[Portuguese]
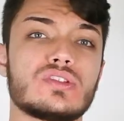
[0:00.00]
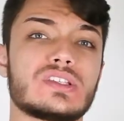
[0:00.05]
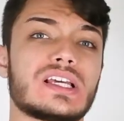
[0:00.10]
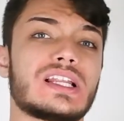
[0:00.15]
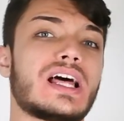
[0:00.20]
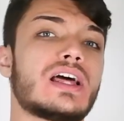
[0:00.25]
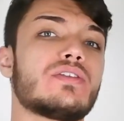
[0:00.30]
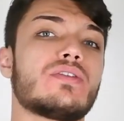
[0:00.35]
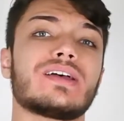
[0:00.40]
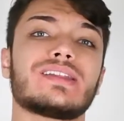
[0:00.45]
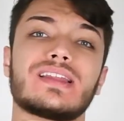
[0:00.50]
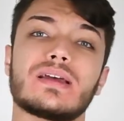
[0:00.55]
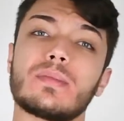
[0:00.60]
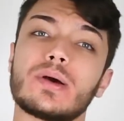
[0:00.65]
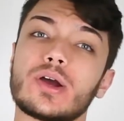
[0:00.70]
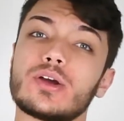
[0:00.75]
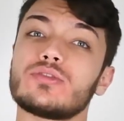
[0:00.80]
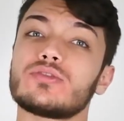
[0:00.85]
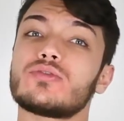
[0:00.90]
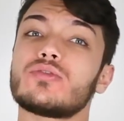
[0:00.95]
salário até
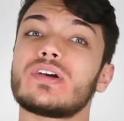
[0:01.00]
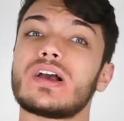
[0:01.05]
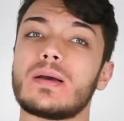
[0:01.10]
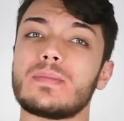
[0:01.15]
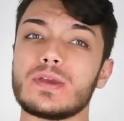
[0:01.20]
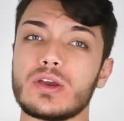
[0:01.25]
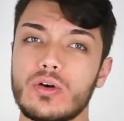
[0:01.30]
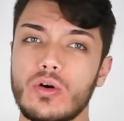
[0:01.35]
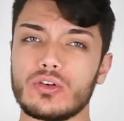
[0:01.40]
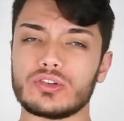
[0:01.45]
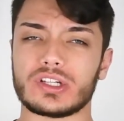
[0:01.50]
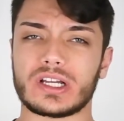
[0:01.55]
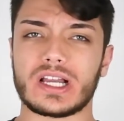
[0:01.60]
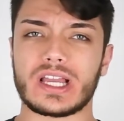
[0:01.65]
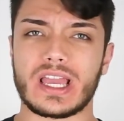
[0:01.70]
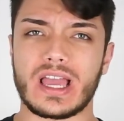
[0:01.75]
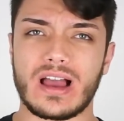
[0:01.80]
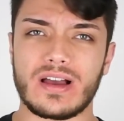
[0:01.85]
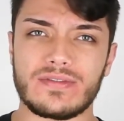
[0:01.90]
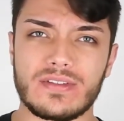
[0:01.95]
maior do que o Gabigol já
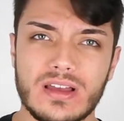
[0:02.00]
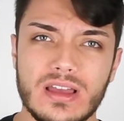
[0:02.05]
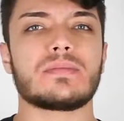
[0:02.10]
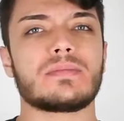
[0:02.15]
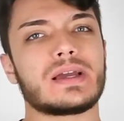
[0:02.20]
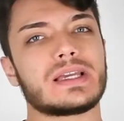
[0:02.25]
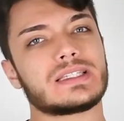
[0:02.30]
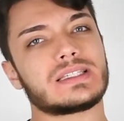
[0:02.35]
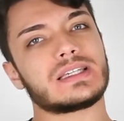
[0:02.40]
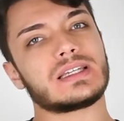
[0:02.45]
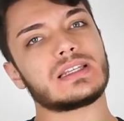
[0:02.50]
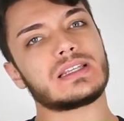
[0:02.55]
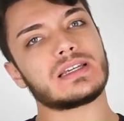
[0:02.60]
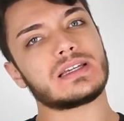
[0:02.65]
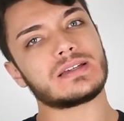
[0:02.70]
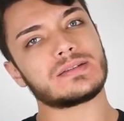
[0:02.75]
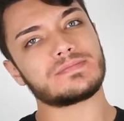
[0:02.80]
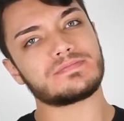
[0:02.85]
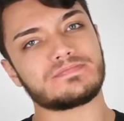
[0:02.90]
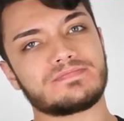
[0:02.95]
ganhava, mas
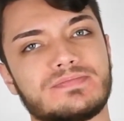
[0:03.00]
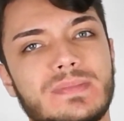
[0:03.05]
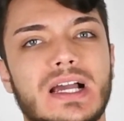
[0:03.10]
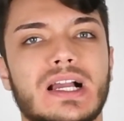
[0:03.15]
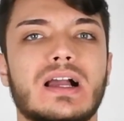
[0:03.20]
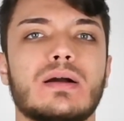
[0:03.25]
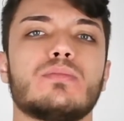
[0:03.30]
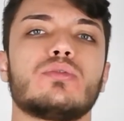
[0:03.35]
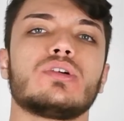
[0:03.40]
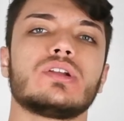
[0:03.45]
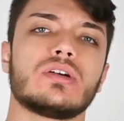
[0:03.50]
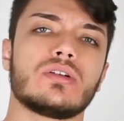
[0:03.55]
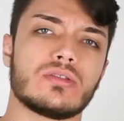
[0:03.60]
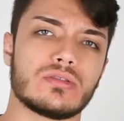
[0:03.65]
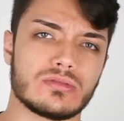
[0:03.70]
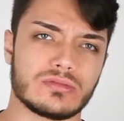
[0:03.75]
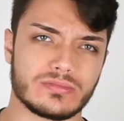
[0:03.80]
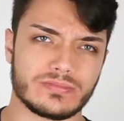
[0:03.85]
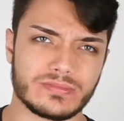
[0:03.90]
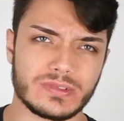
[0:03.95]
ele acabou
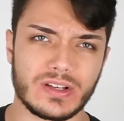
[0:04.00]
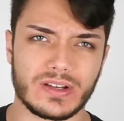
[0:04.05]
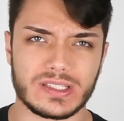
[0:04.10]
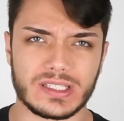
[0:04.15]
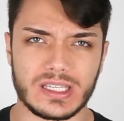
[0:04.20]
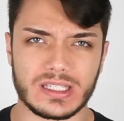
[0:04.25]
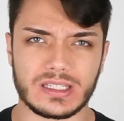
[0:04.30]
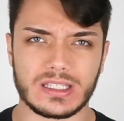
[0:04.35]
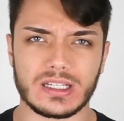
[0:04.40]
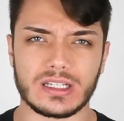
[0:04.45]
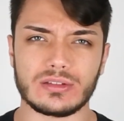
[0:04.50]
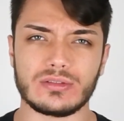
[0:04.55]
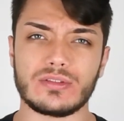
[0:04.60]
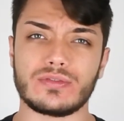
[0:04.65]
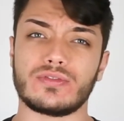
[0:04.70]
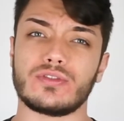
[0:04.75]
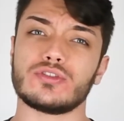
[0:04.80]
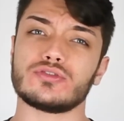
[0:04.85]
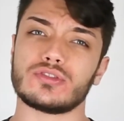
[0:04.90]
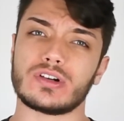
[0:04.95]
não, não aceitando e
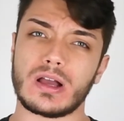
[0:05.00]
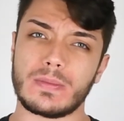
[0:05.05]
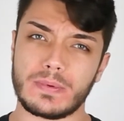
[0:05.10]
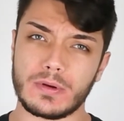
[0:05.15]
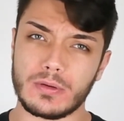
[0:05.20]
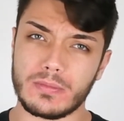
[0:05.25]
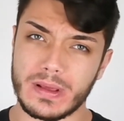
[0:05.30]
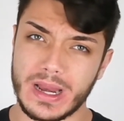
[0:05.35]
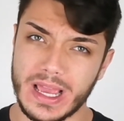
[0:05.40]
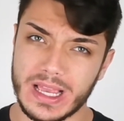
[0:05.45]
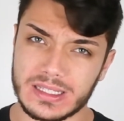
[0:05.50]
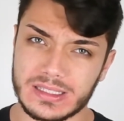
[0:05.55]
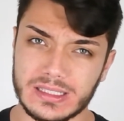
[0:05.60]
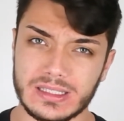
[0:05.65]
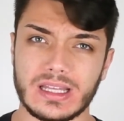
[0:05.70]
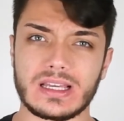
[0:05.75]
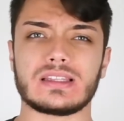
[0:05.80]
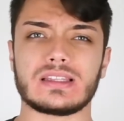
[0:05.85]
foi jogar pelo Brescia da